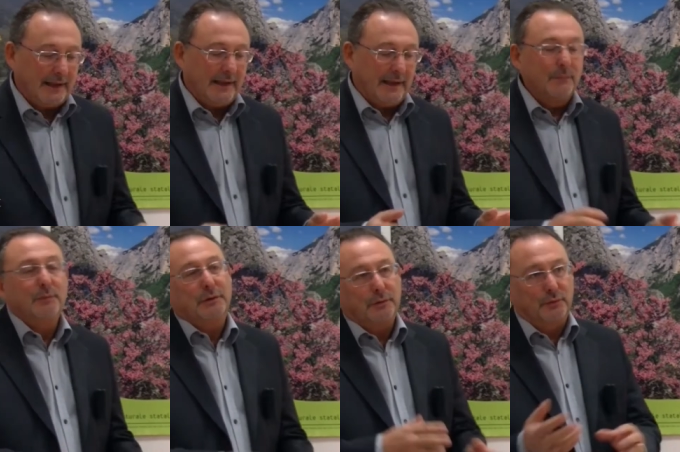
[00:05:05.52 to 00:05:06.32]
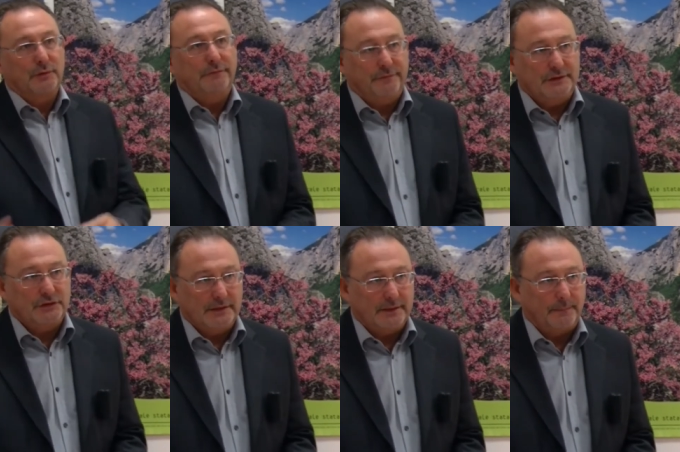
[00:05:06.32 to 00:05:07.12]
il momento più
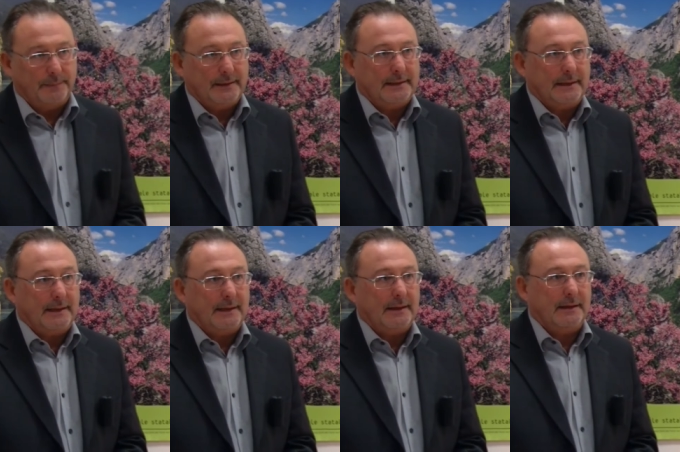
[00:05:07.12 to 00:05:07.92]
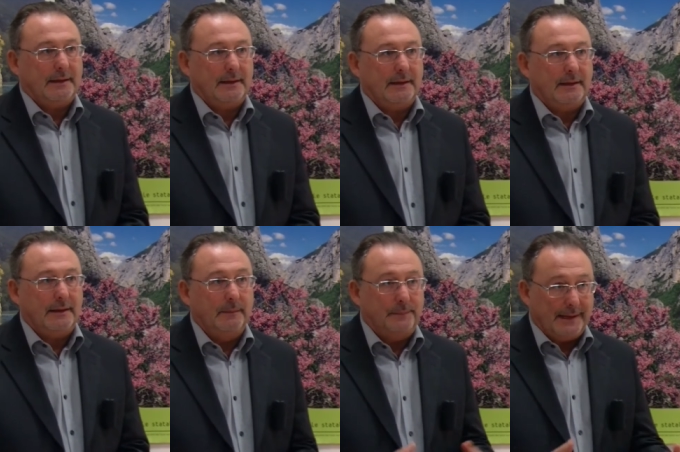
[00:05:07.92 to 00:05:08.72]
difficile perché eh, il
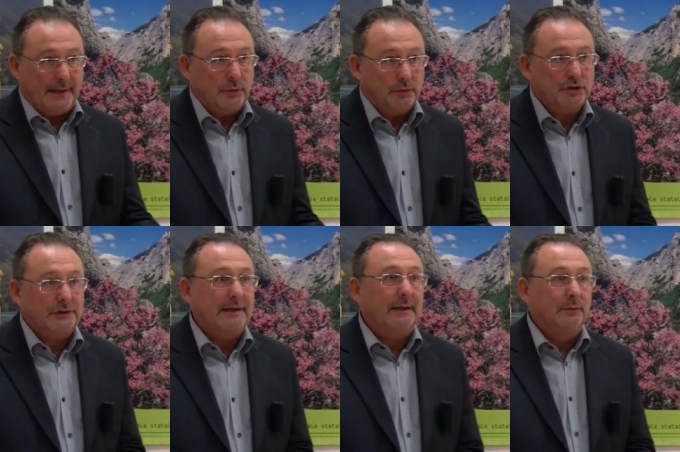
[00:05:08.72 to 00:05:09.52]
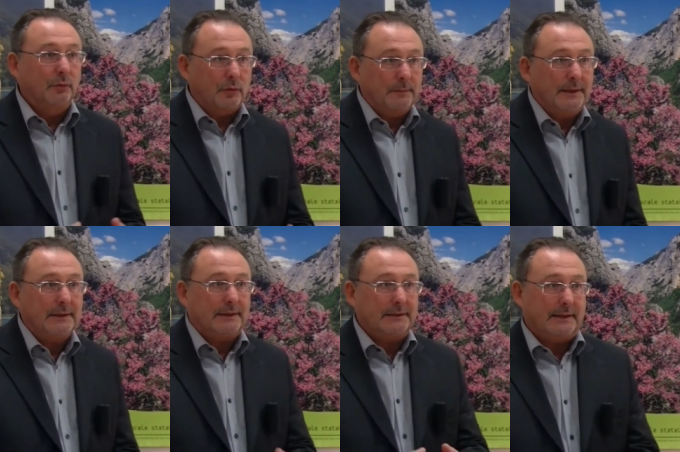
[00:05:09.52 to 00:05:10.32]
piano ci dà norme,
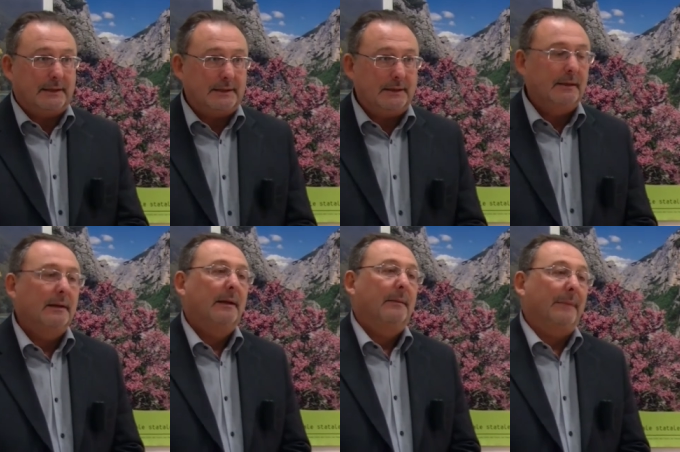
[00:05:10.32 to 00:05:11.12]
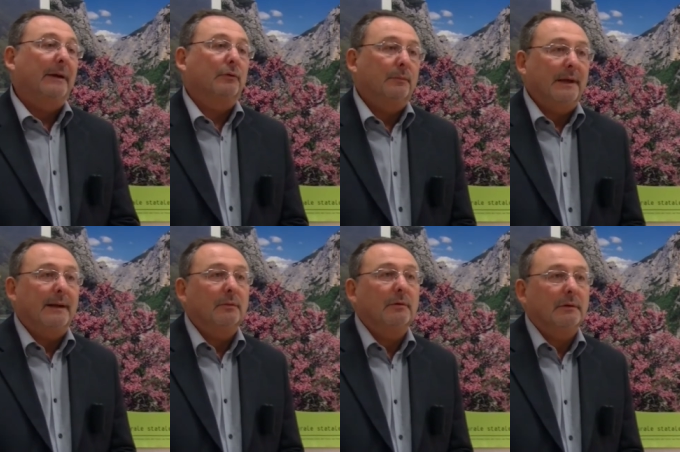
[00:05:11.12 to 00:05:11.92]
criteri, ma lo
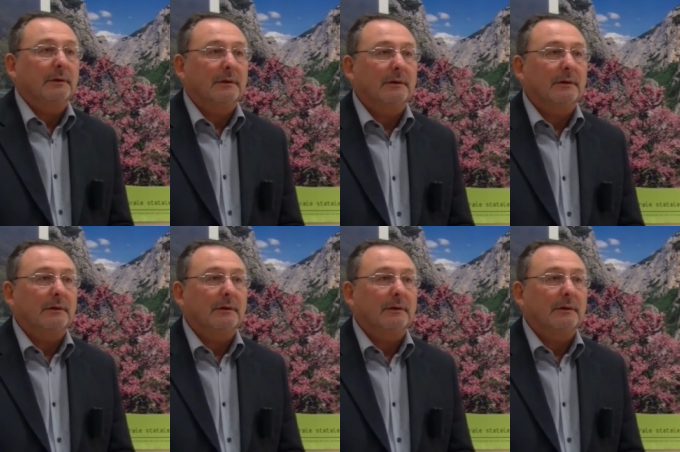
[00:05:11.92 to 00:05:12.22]
dobbiamo eh,